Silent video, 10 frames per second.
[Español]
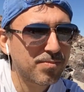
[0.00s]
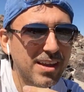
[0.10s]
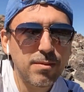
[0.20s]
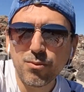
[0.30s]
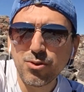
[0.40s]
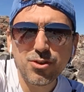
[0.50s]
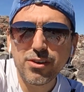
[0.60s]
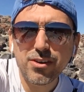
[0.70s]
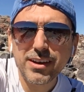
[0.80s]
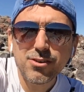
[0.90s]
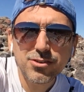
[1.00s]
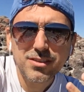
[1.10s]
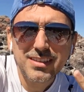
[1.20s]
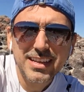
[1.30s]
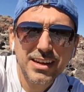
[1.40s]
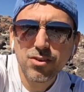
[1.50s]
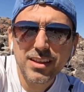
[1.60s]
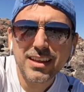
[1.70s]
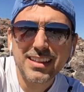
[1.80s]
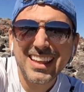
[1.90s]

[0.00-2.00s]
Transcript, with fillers: El mundo de los negocios está lleno de,